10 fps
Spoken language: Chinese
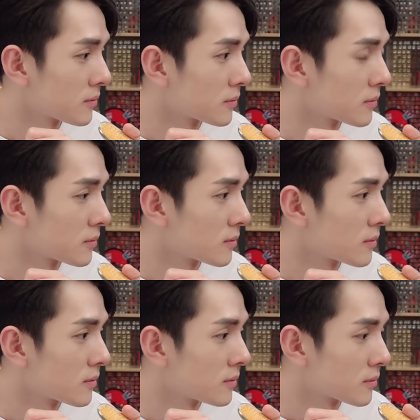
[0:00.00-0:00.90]
红
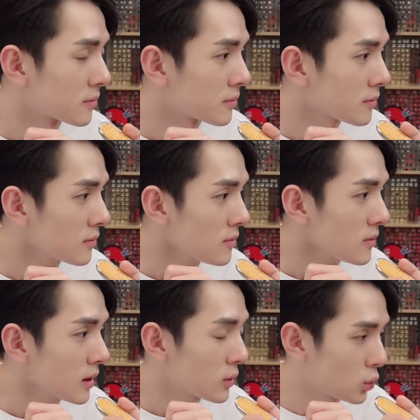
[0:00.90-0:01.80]
棕就枫叶
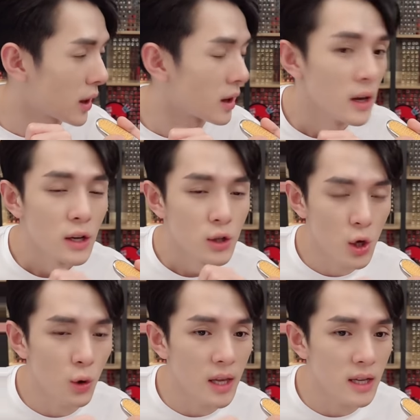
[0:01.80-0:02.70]
色系，对，
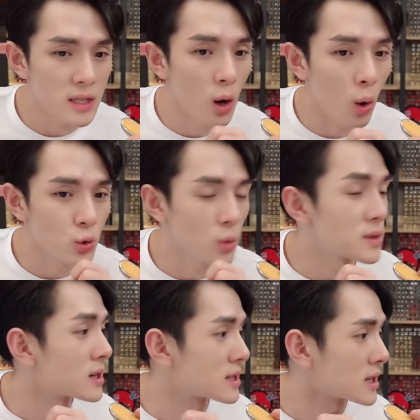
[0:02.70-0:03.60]
秋叶色、红棕
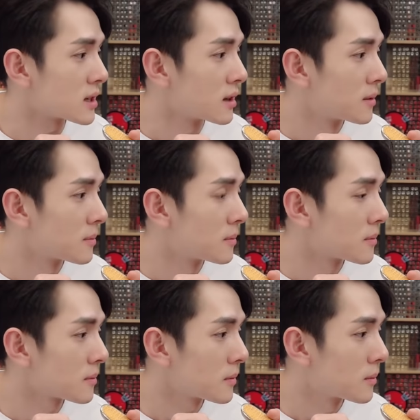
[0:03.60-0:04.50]
色系，
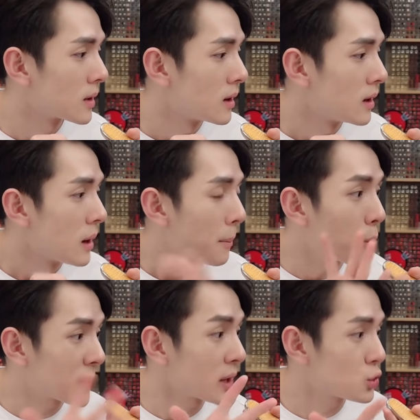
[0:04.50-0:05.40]
好，不
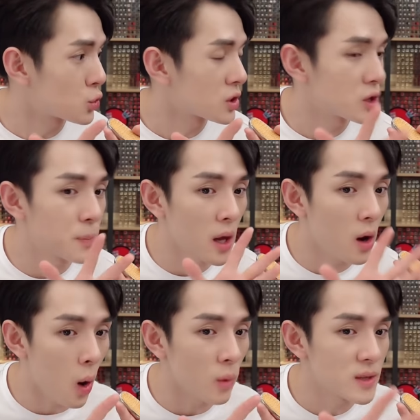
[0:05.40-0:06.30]
偏橘，是偏
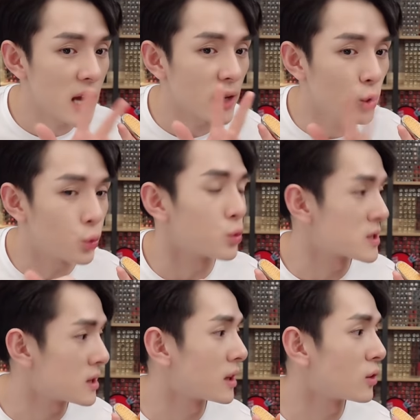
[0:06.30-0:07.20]
红加土
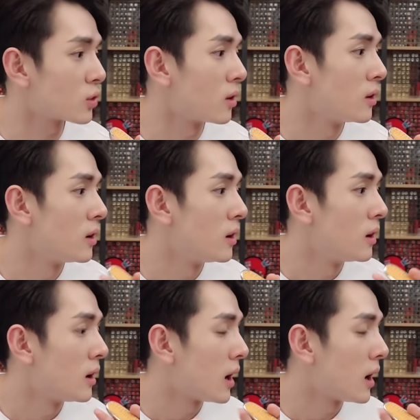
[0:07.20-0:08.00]
色那种，好，